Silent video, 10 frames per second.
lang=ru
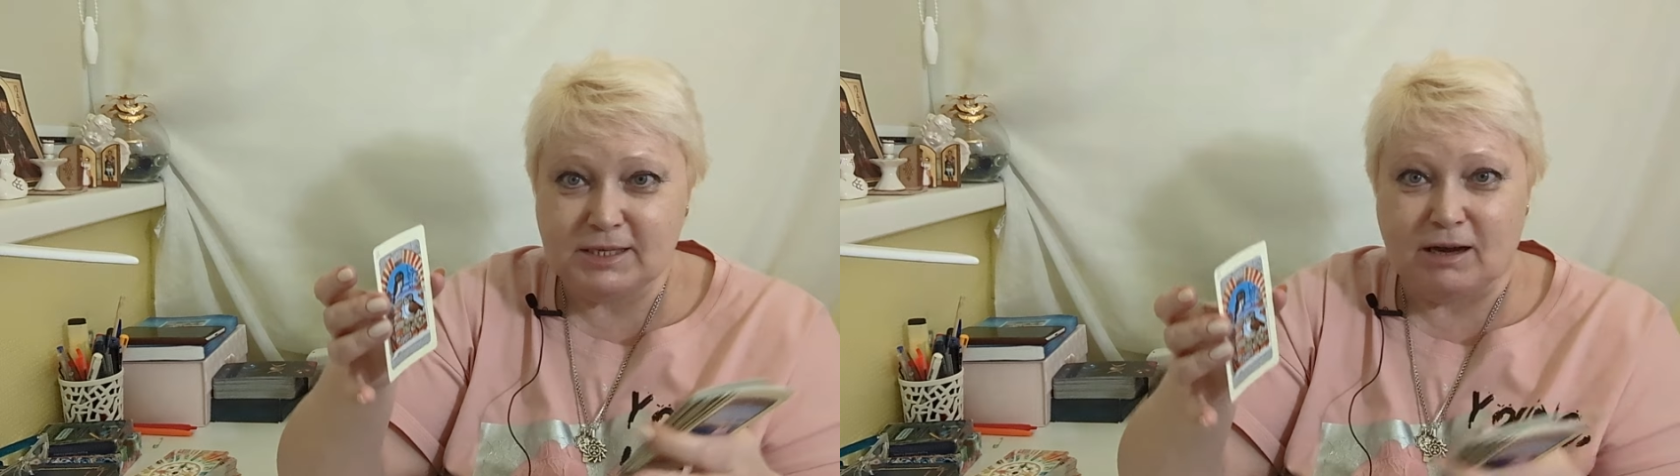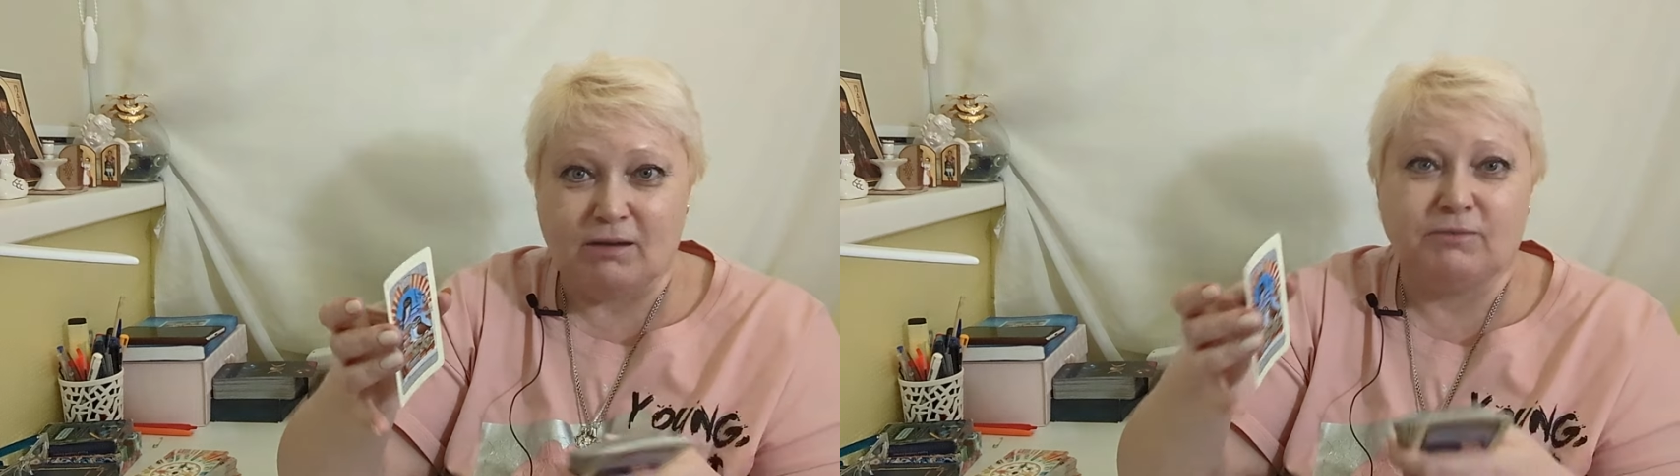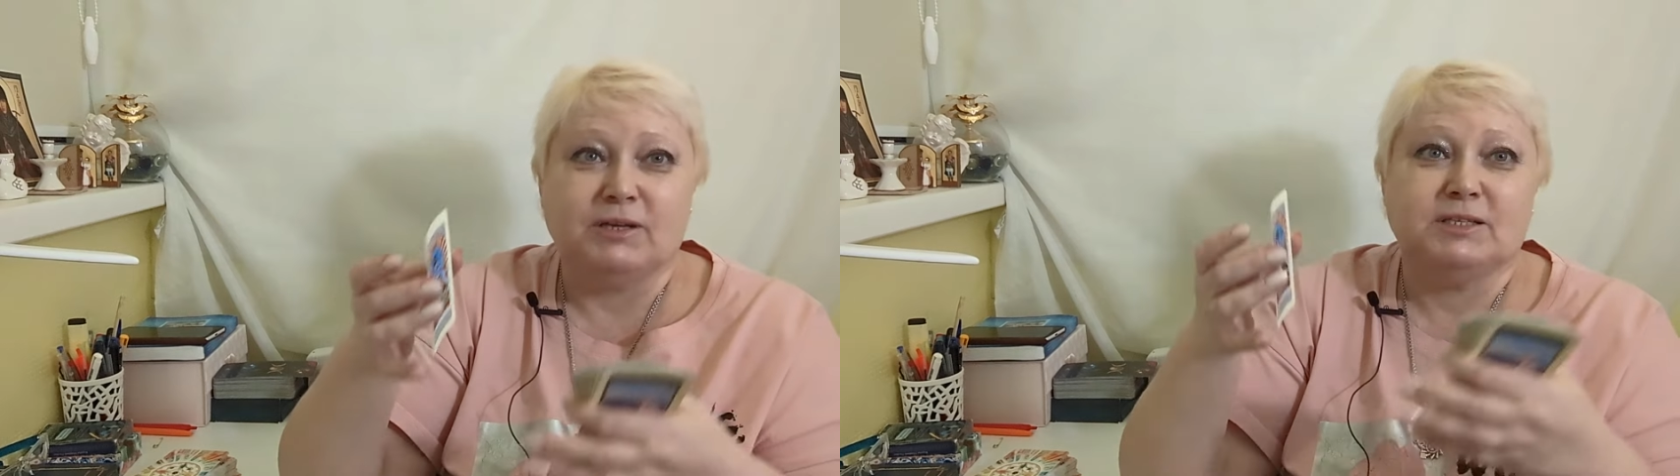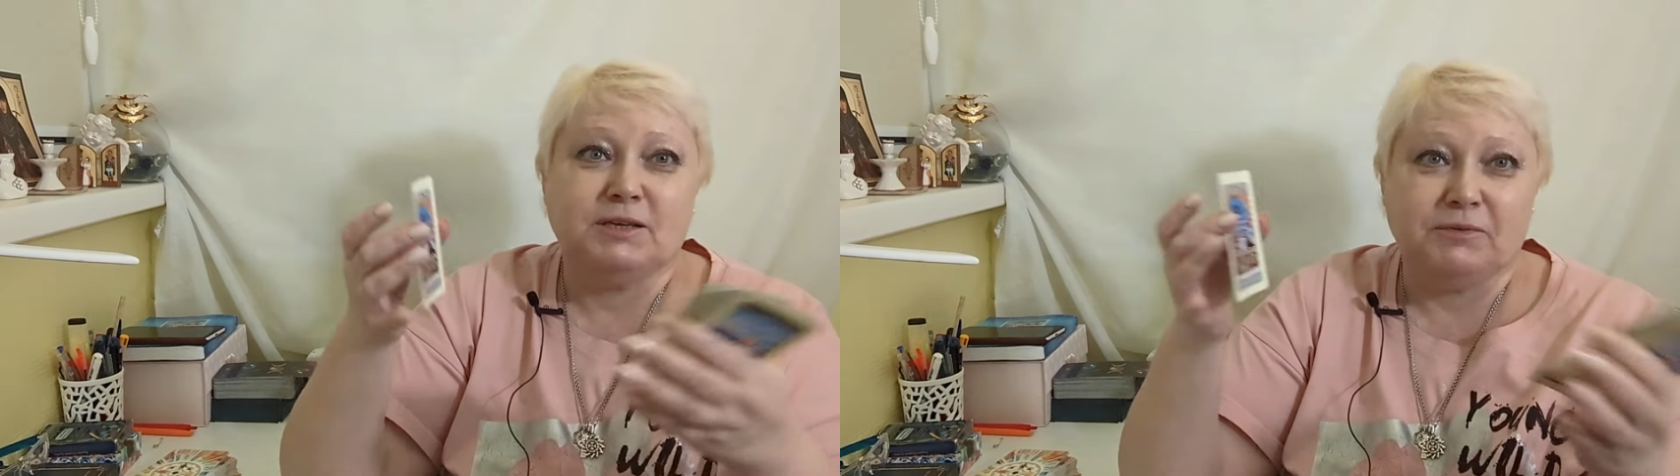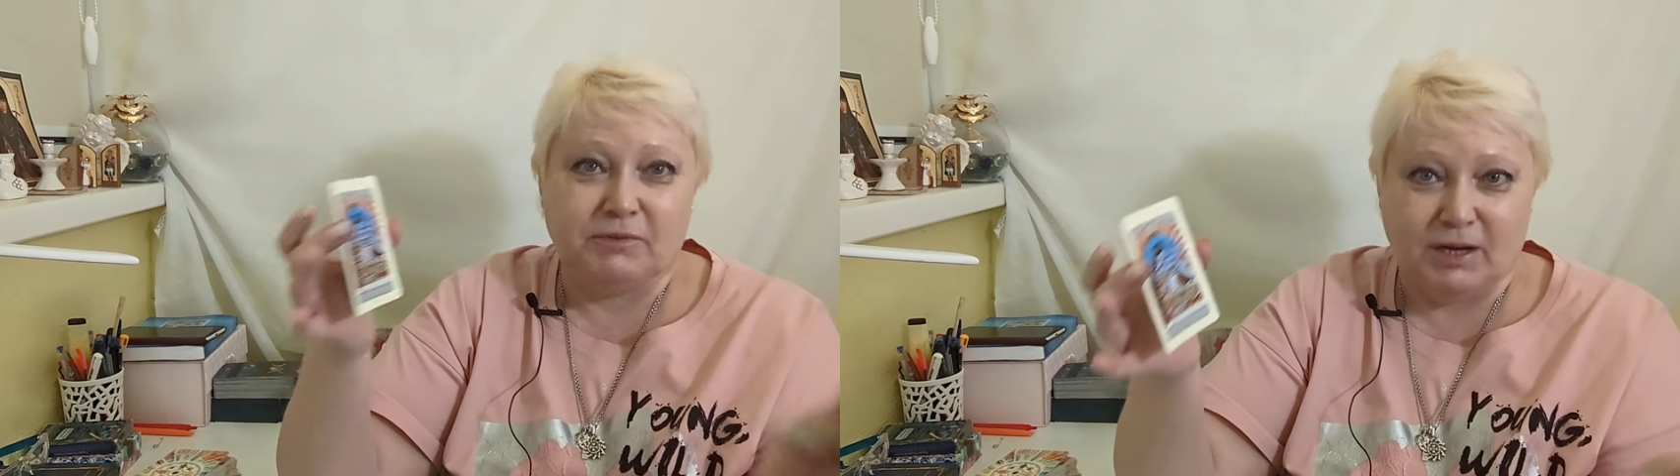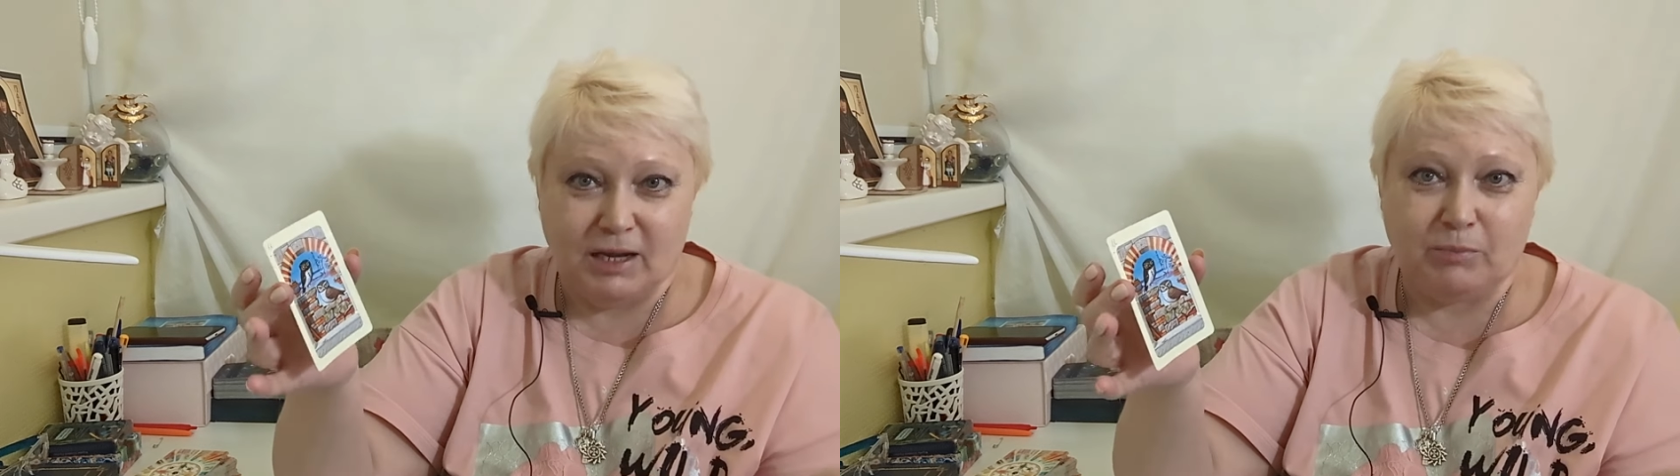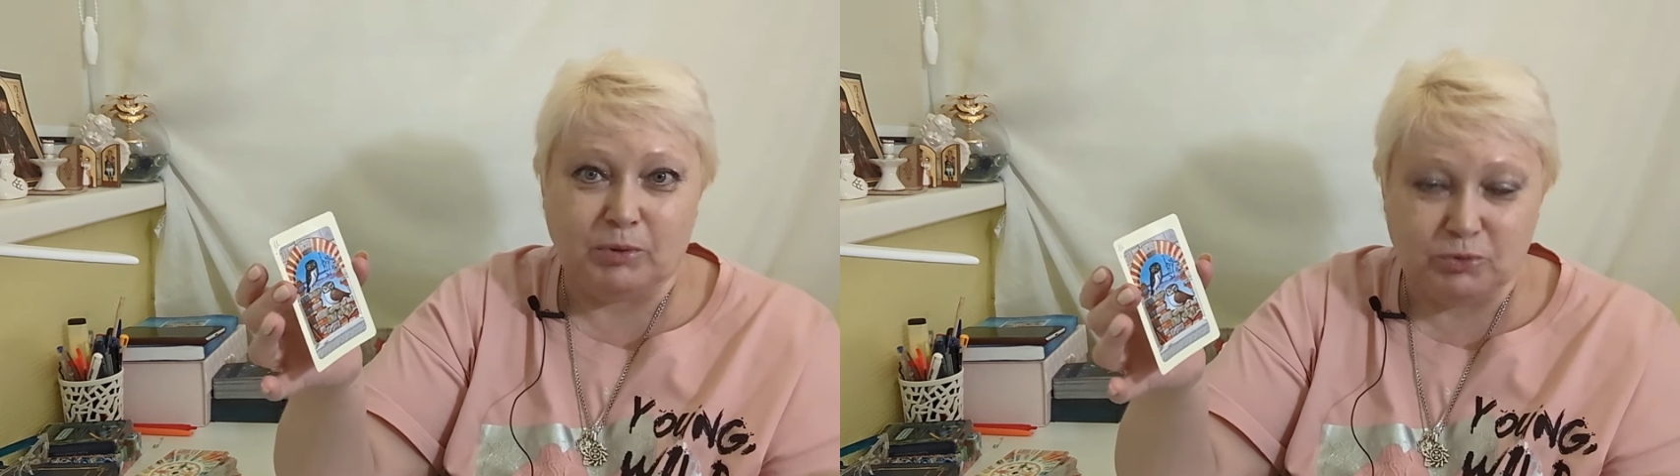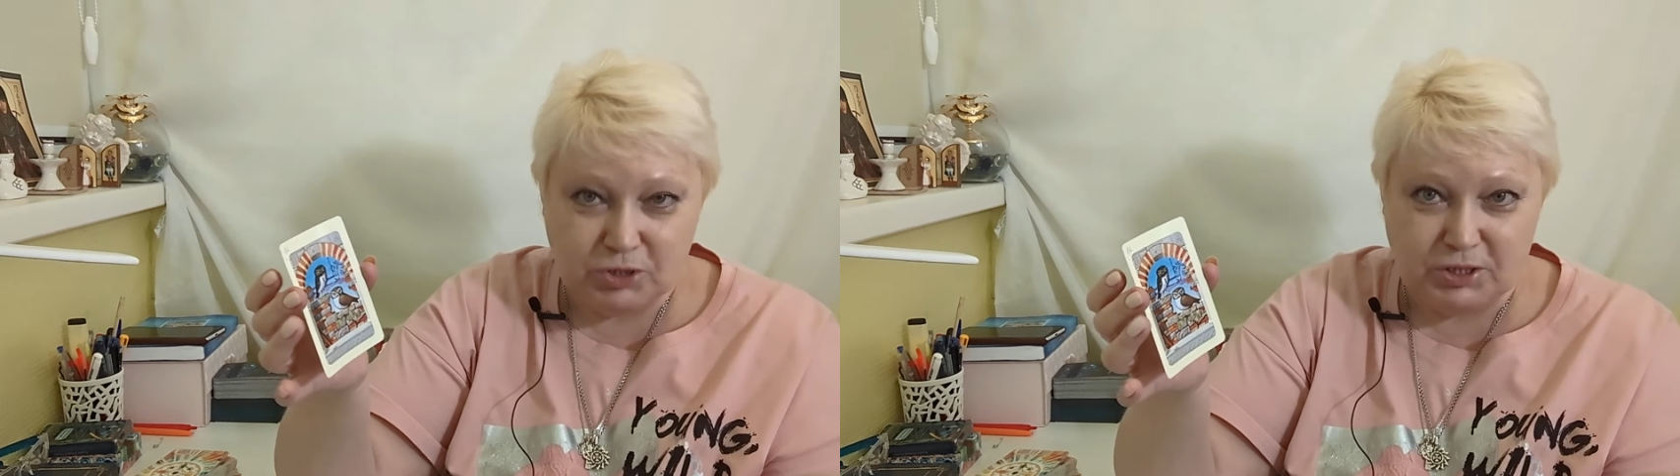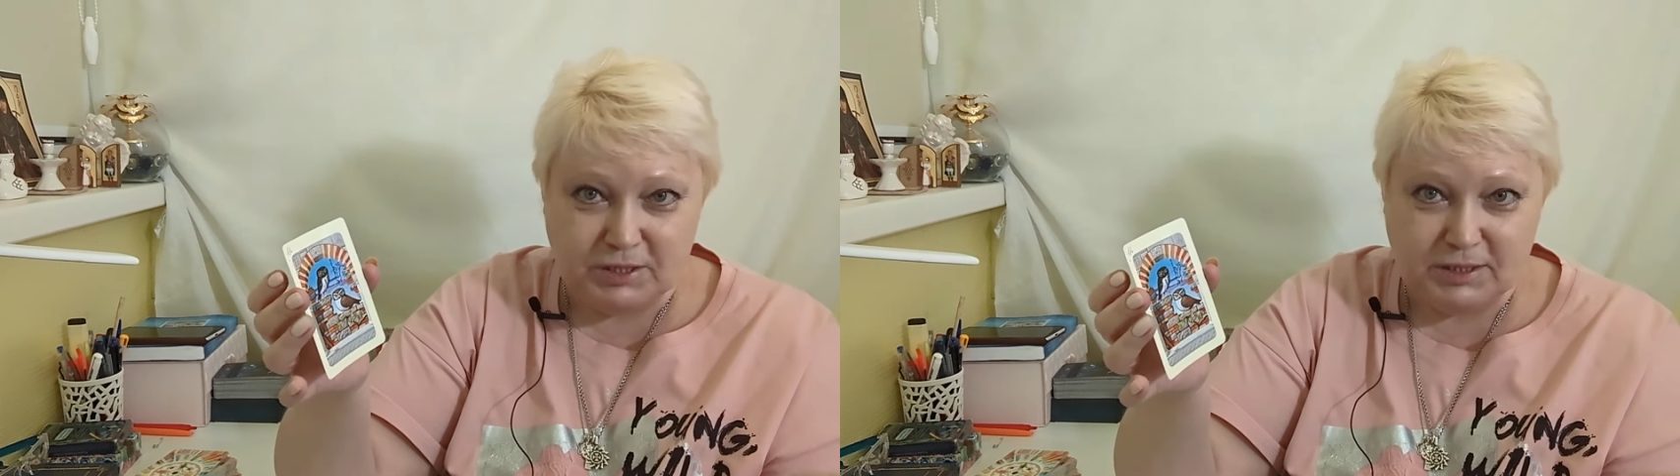а в конце февраля получить.